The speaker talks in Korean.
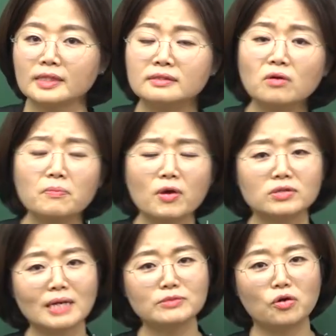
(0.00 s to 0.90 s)
그러면
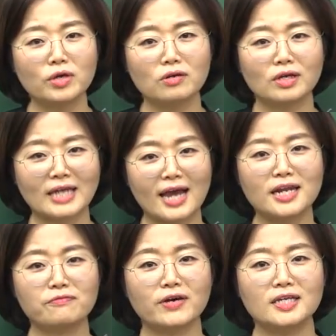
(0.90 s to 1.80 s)
삼성이 이렇게
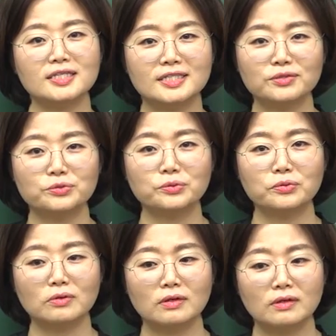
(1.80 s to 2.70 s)
다이렉트
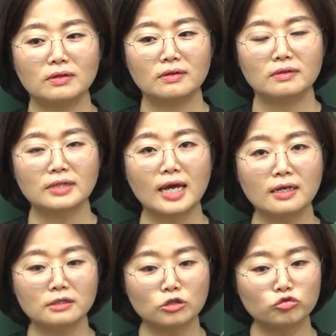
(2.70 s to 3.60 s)
파이낸싱으로
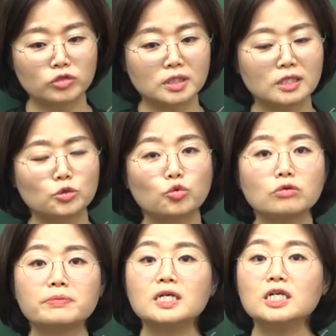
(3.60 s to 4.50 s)
다이렉트리 투자자한테 돈을
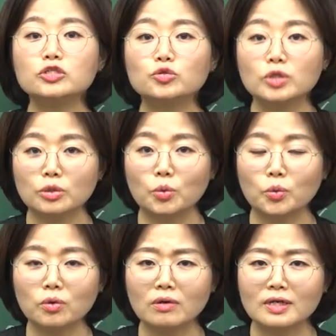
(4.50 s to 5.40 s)
빌릴 수도
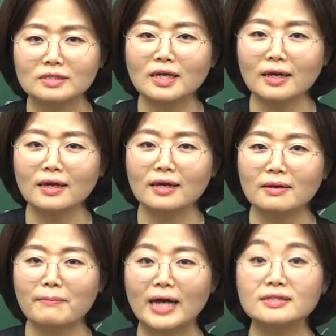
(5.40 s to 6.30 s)
있고 그게
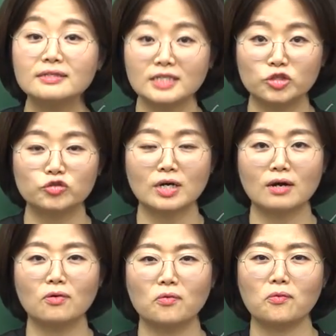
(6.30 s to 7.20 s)
반드를
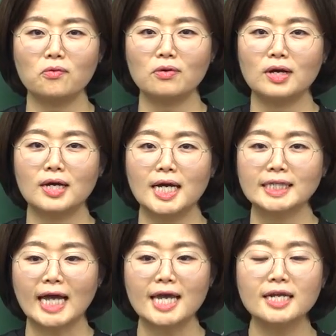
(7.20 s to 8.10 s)
이슈한 거고
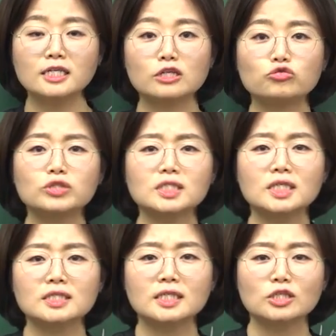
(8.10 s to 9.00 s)
다이렉트리
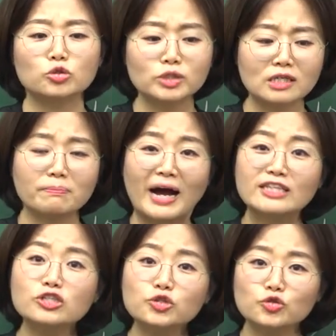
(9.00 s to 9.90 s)
투자자들한테 투자를
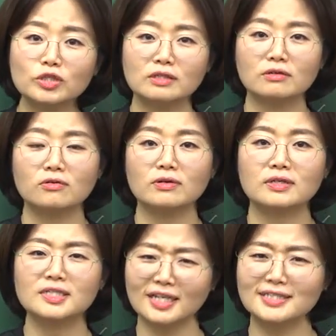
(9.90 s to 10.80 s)
받을 수도 있는 거예요.
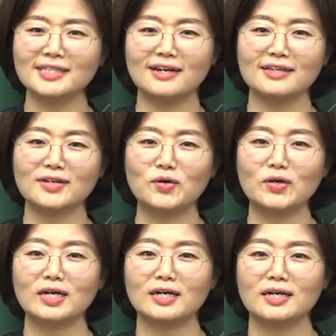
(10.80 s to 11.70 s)
그게 스탁인
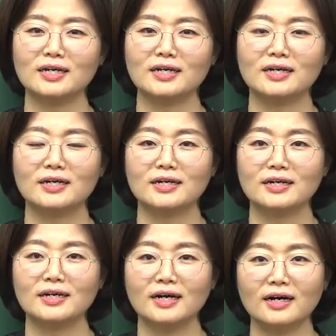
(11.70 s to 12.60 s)
거야.
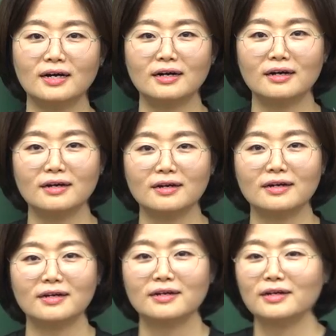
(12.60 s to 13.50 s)
아하,
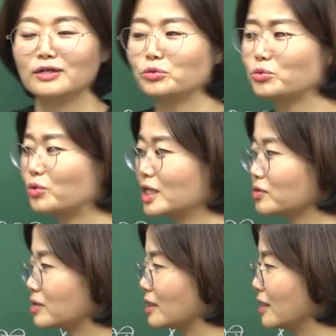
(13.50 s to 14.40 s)

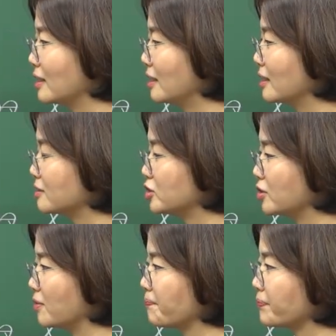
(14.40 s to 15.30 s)
똑똑해졌다. 그쵸?